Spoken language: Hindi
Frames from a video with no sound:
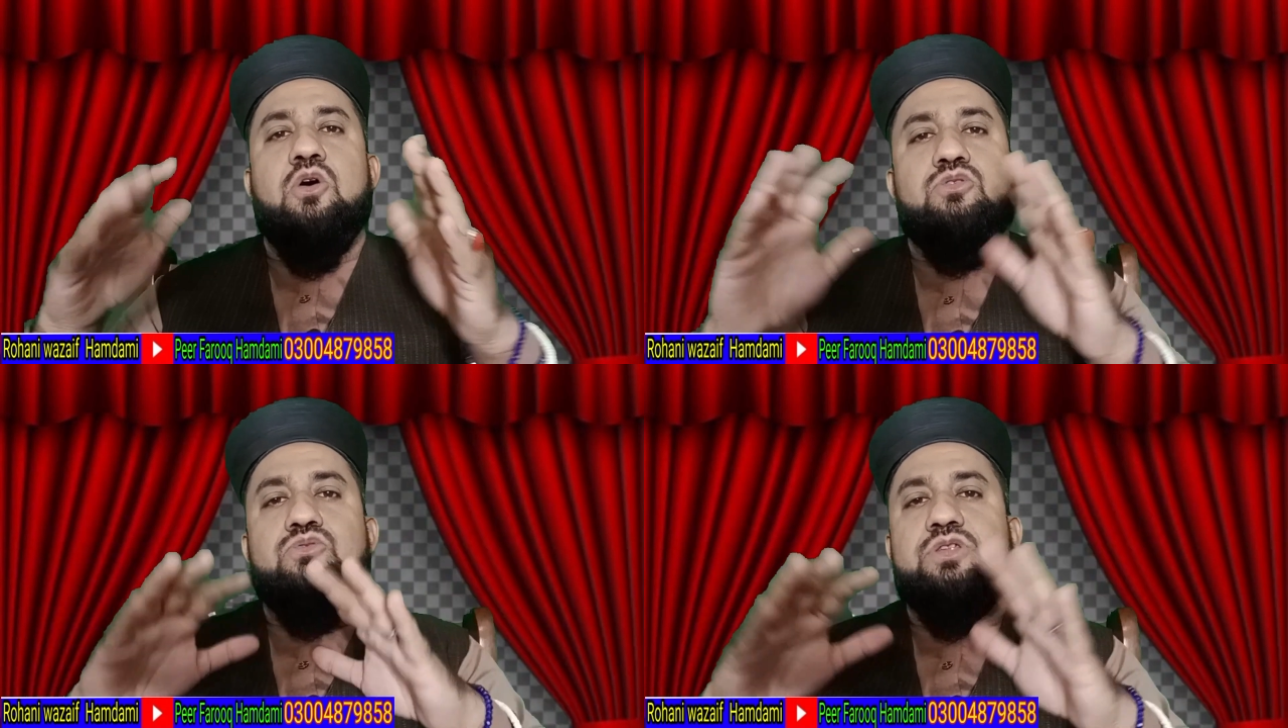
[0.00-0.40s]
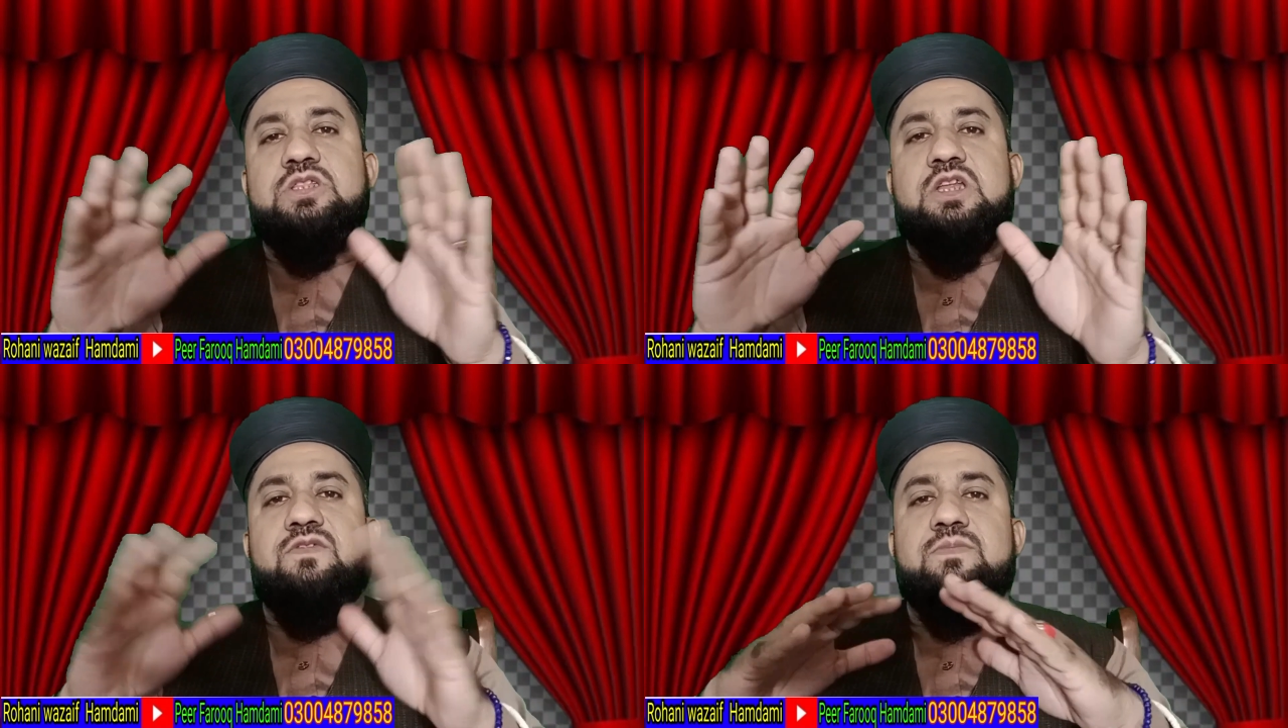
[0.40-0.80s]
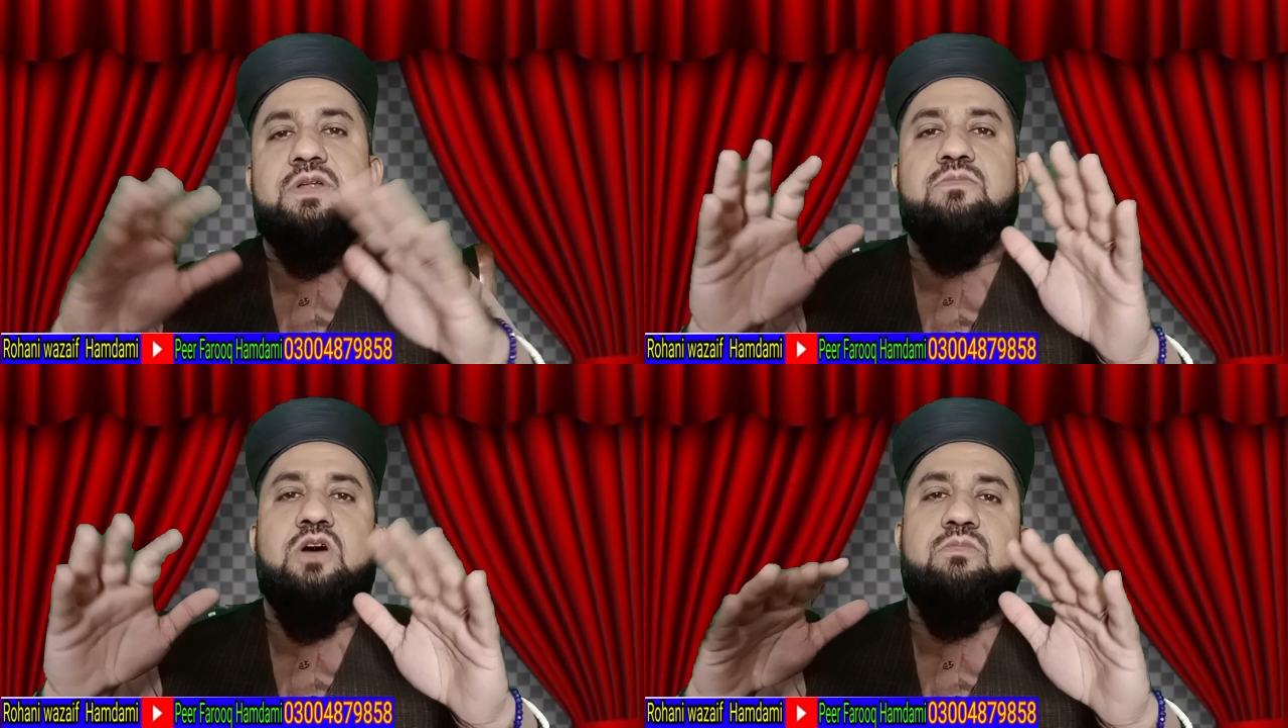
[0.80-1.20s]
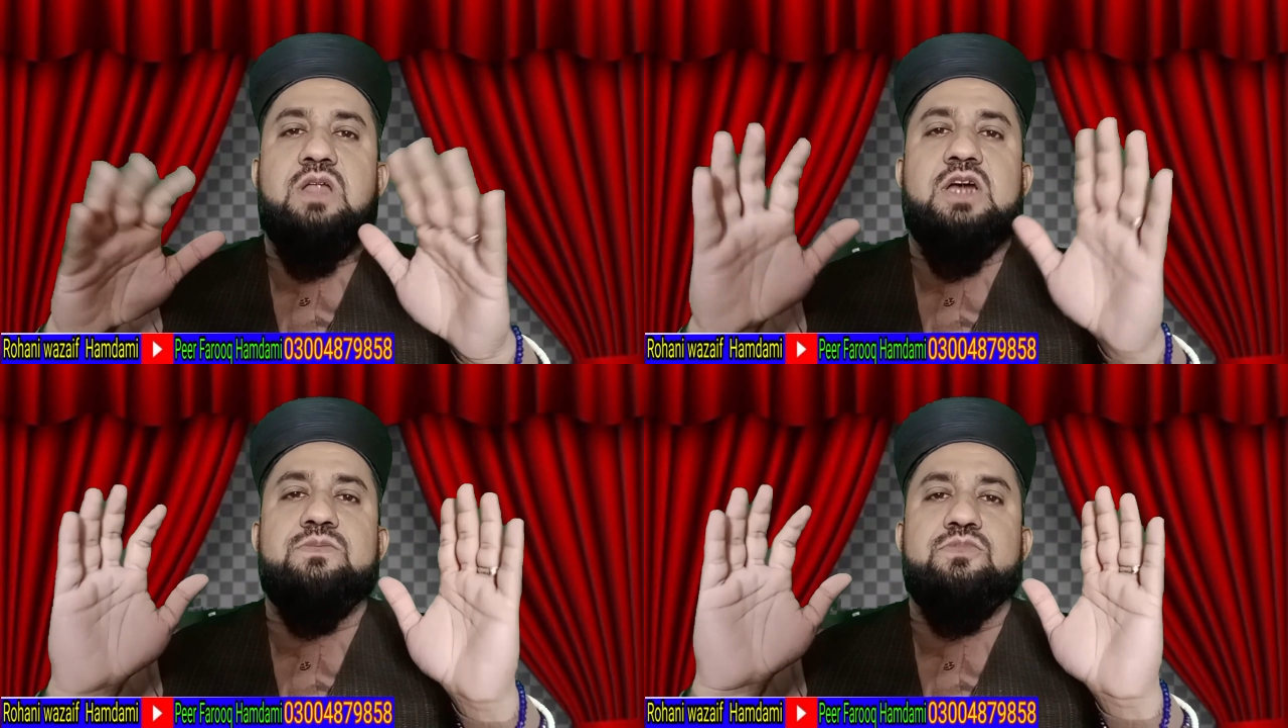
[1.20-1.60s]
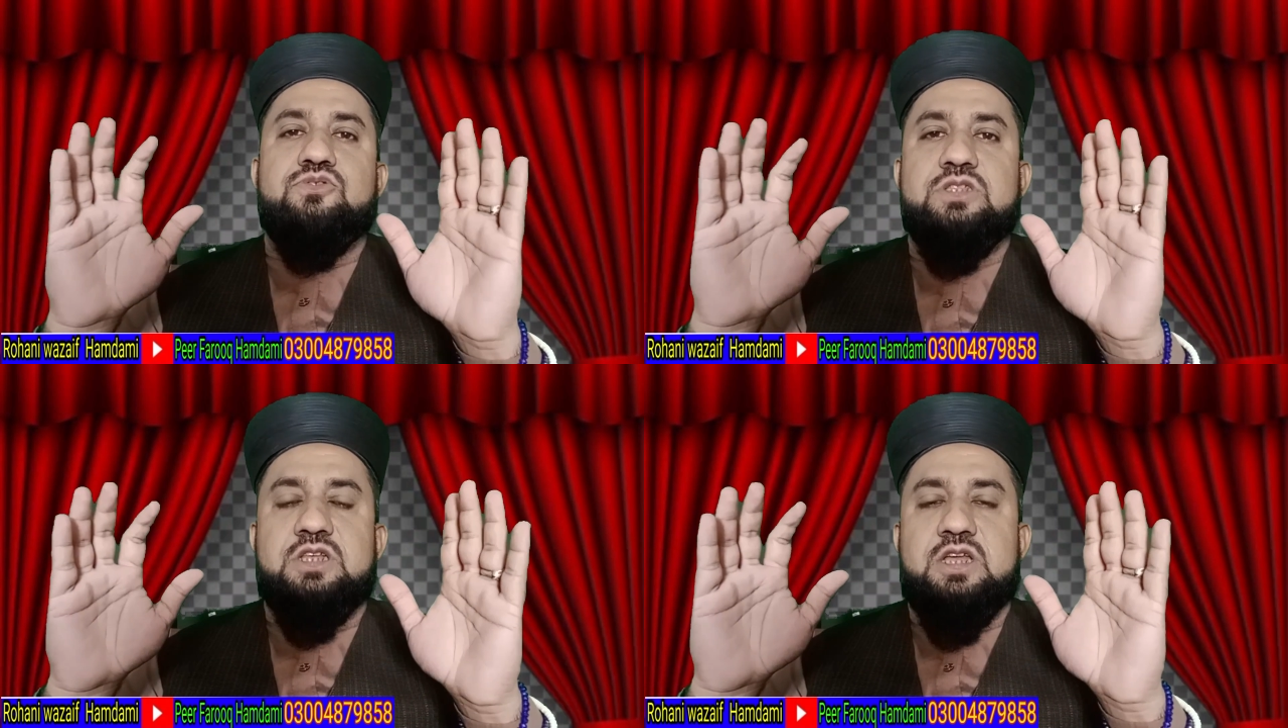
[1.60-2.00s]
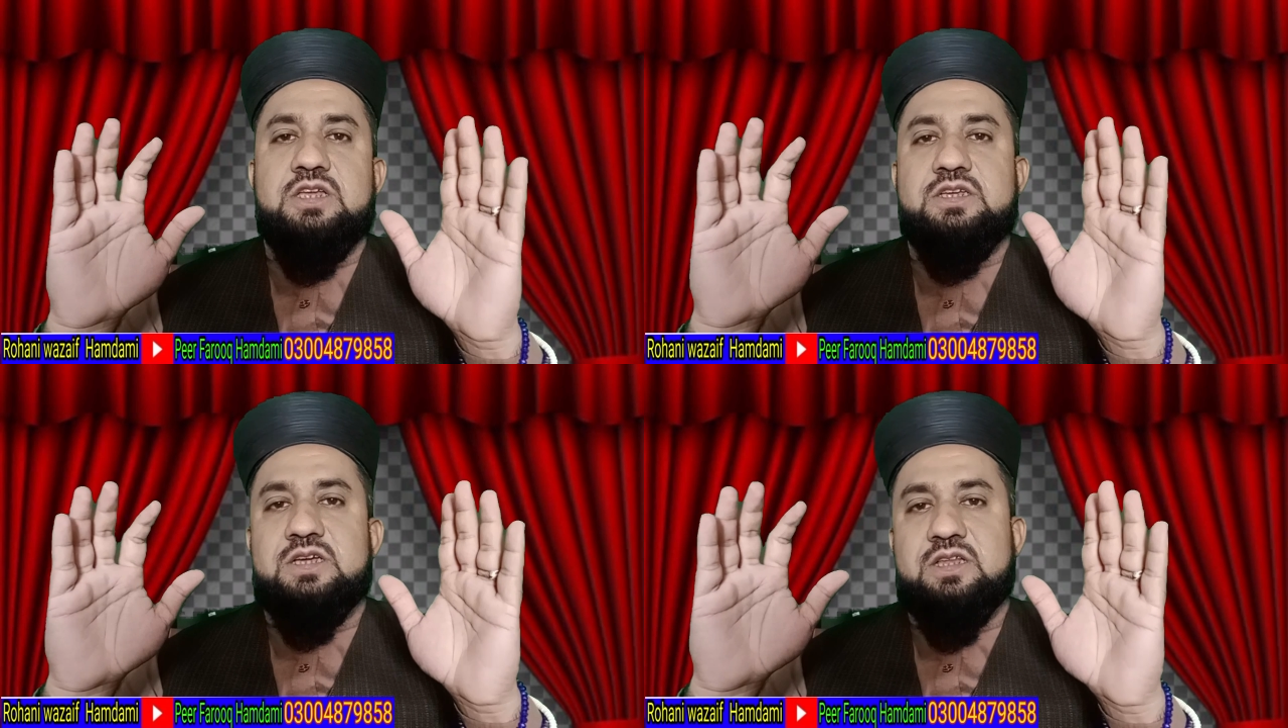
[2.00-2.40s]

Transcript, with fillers: और दूसरी तरफ अपने मामला भी उसी तरह ही